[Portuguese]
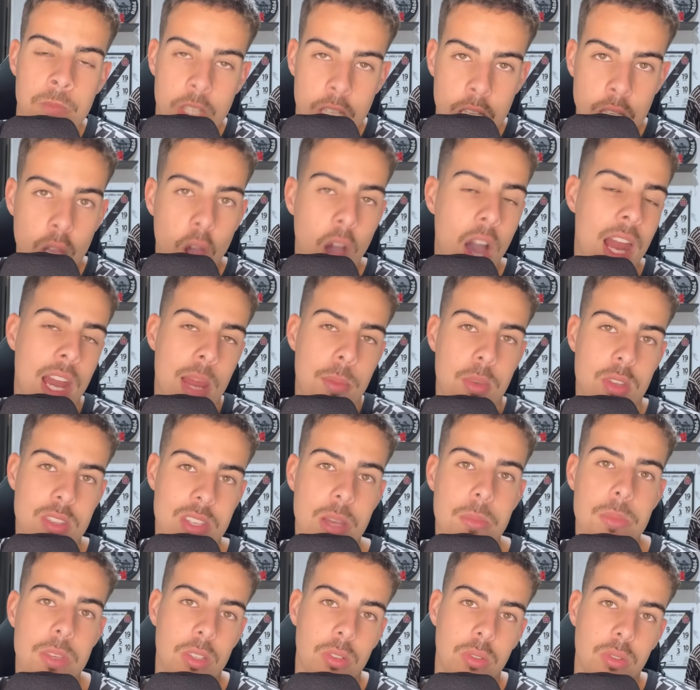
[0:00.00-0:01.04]
E olha, meus
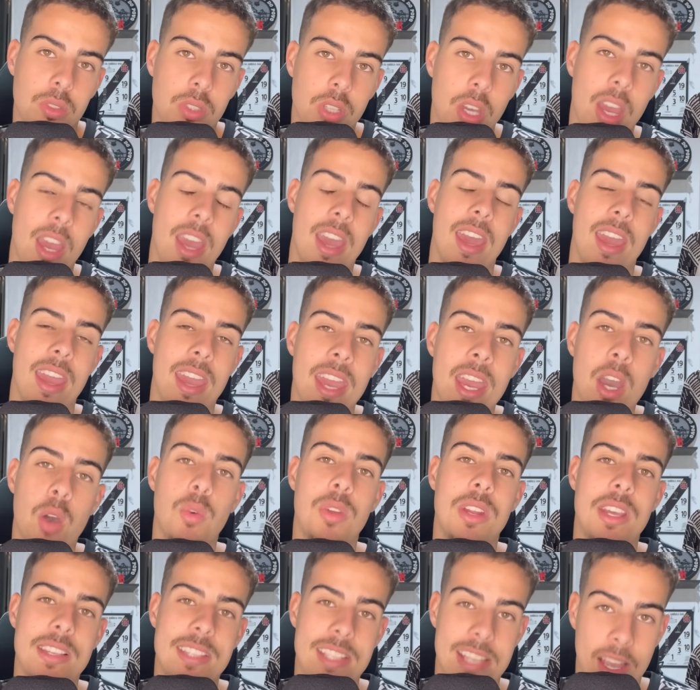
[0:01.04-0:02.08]
amigos, eu
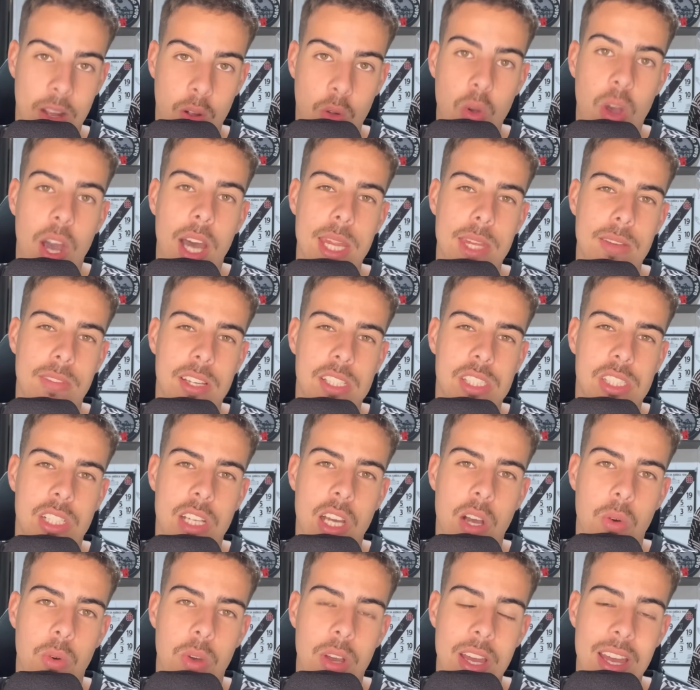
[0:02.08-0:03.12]
nesse Acorda
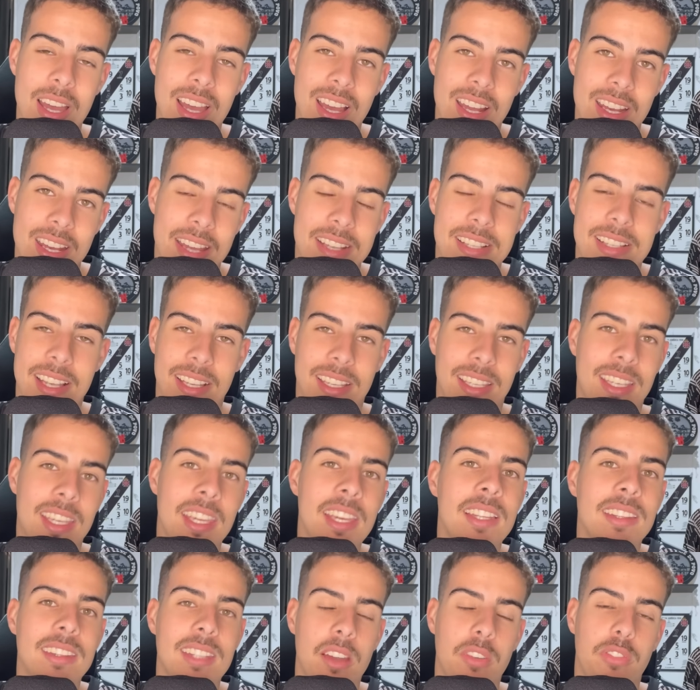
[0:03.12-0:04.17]
Vascão, nessa
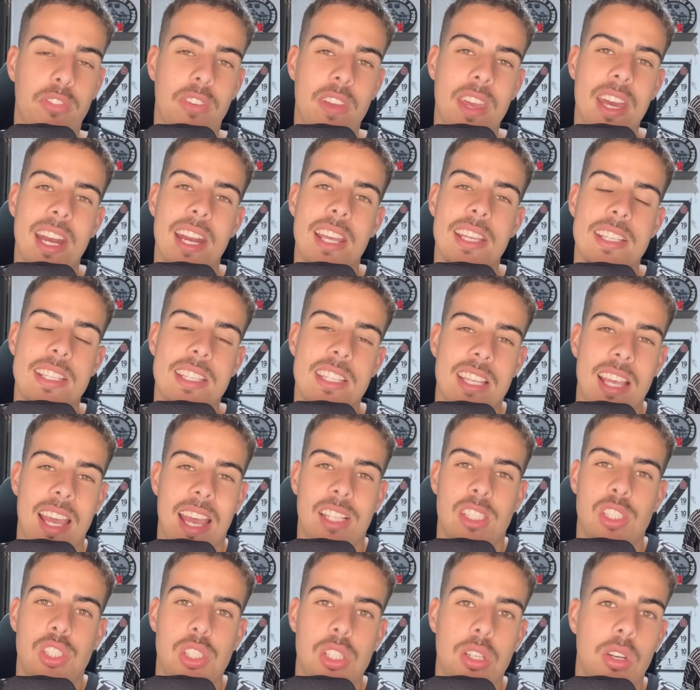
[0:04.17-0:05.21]
quinta-feira às
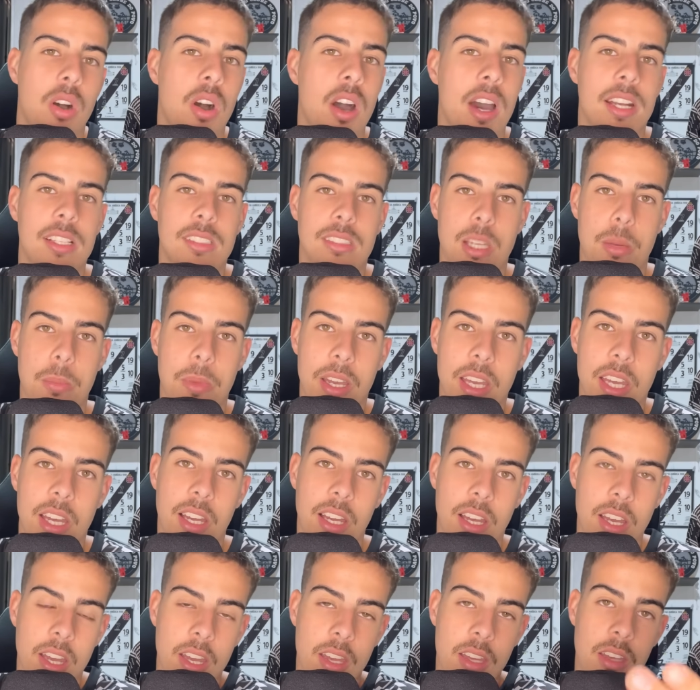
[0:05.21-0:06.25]
7 horas da
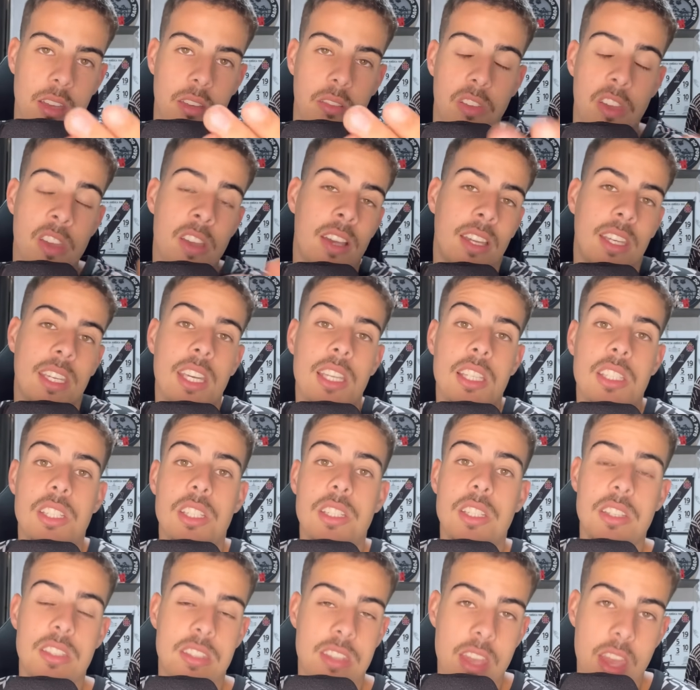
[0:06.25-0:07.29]
manhã, venho aqui te
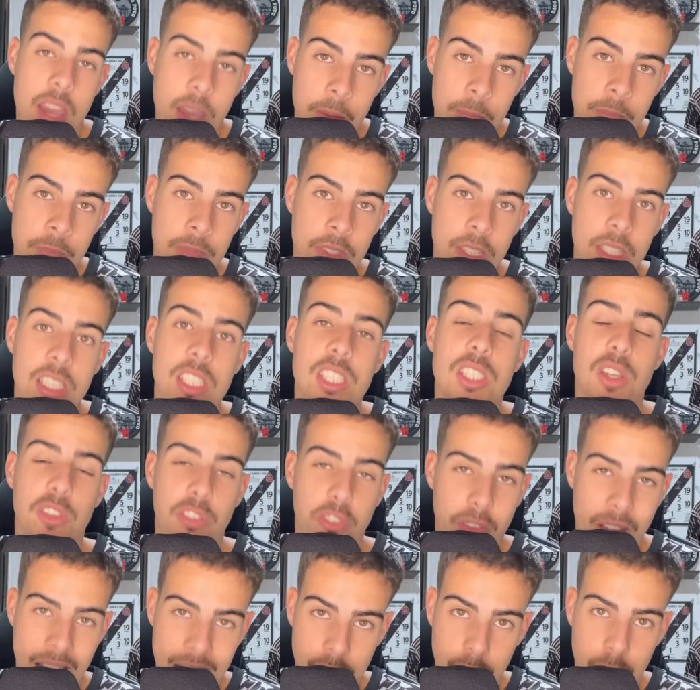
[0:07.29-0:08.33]
dizer que de
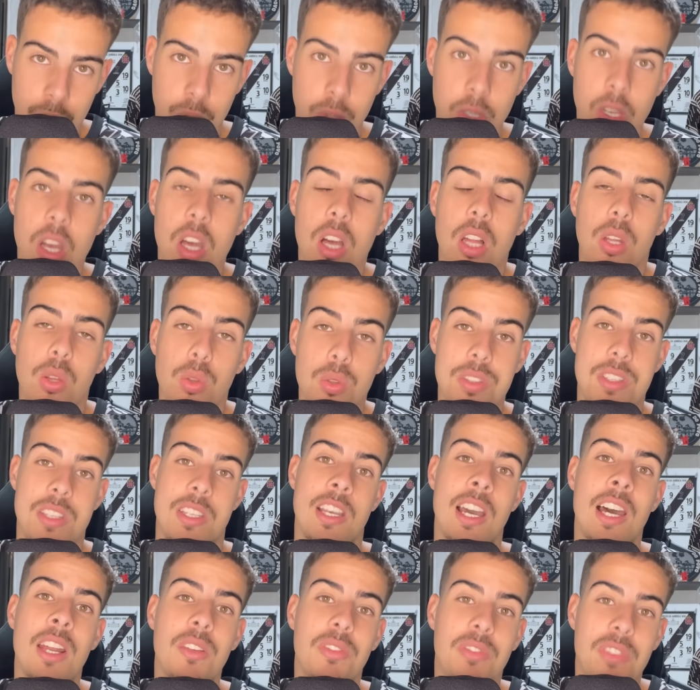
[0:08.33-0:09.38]
fato,
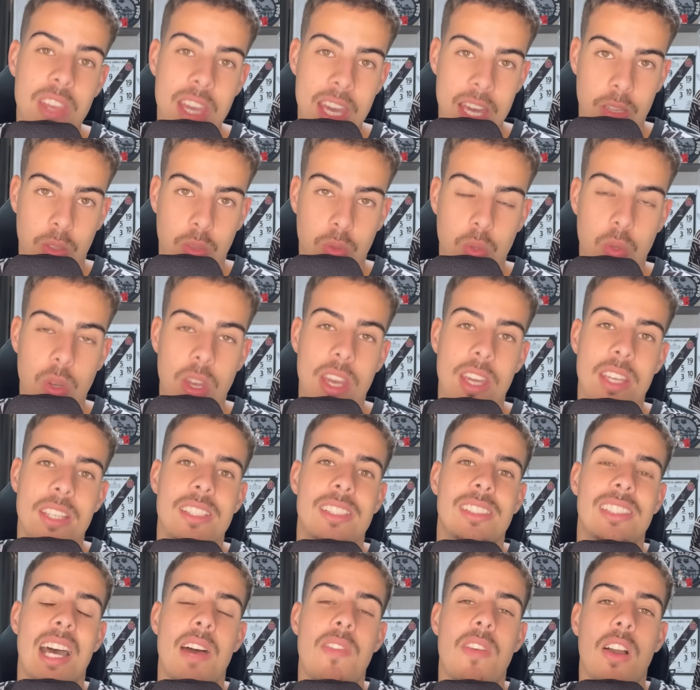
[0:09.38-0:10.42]
Luciano Vieto
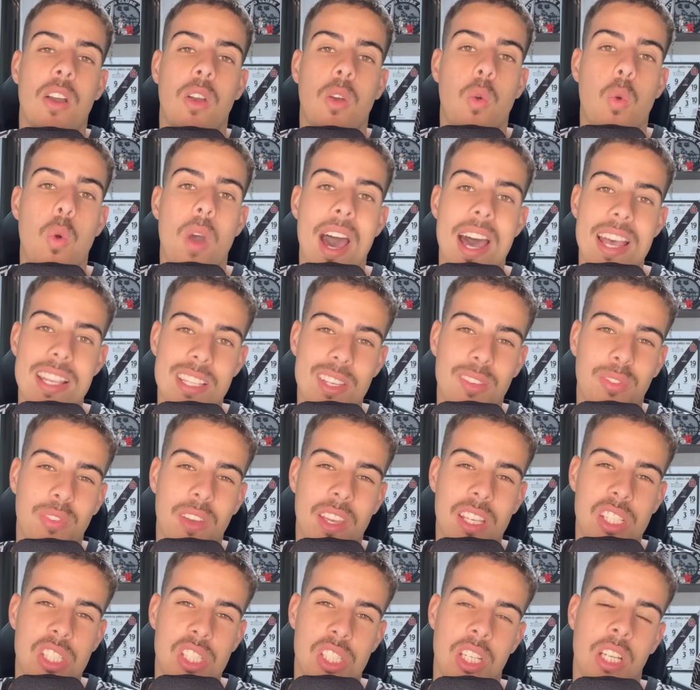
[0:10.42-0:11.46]
estava quase
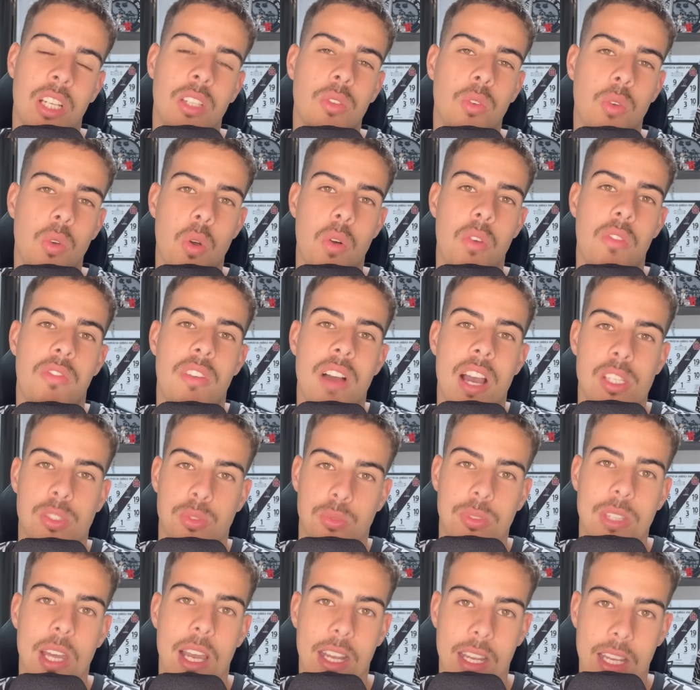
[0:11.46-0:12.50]
fechando com o
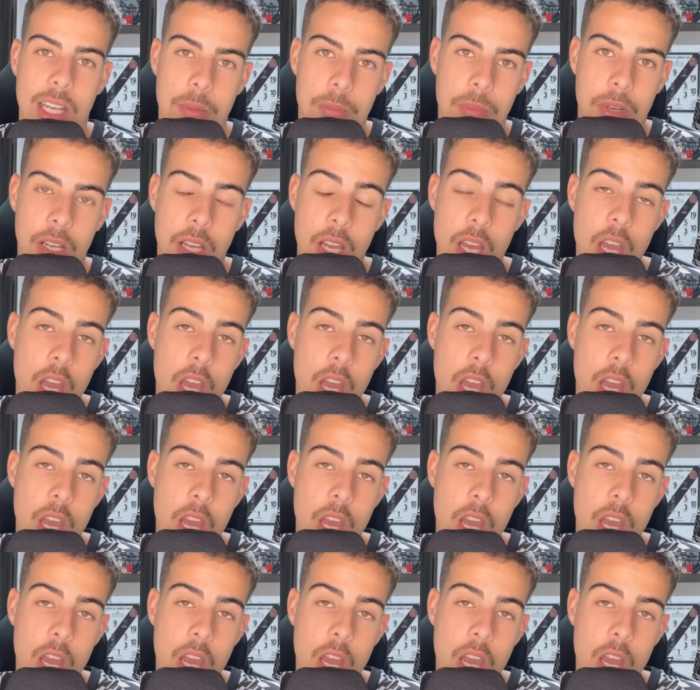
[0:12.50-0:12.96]
Vasco da Gama.